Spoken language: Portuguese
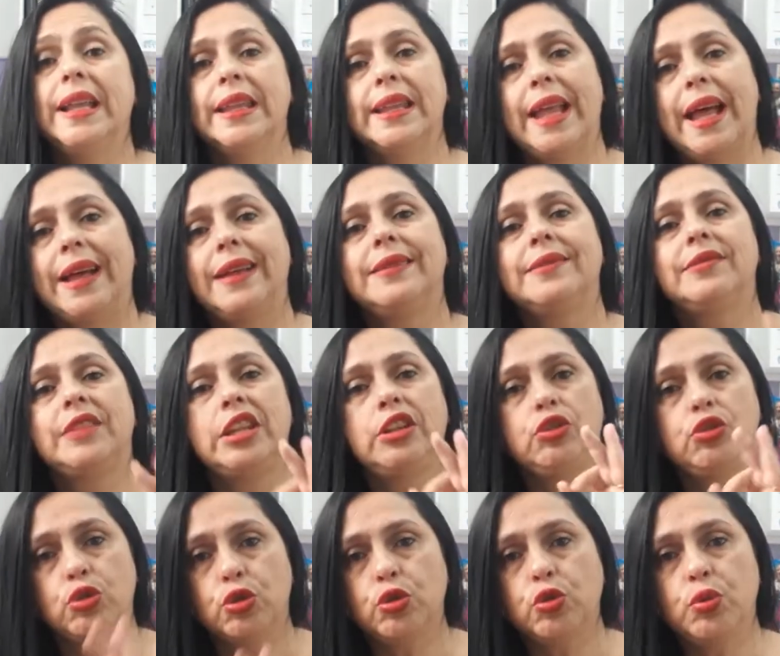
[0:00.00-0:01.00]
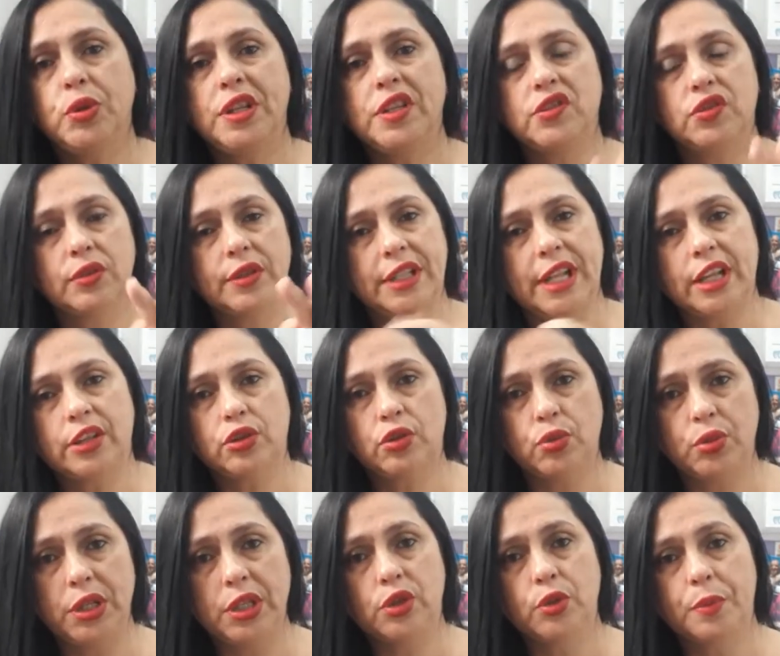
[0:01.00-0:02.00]
Lá tem tudo isso
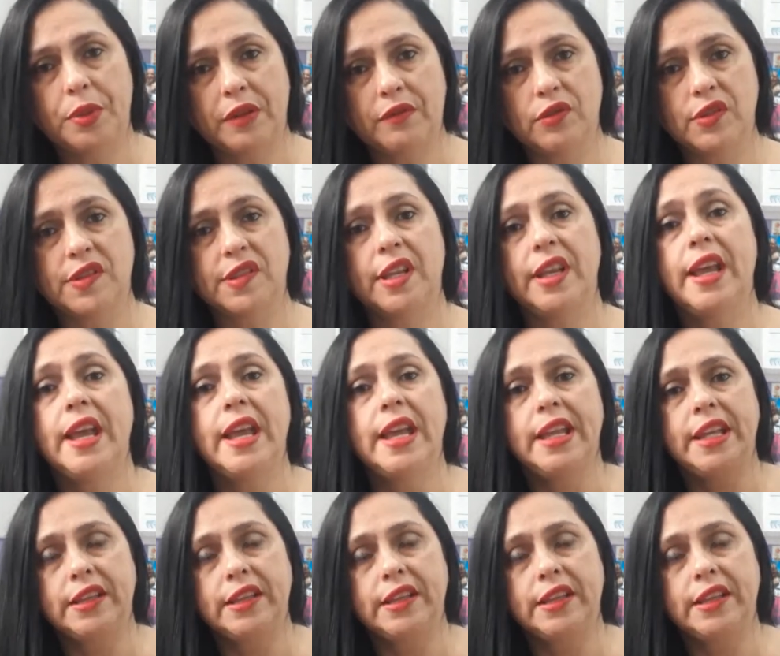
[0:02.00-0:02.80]
gratuito para você,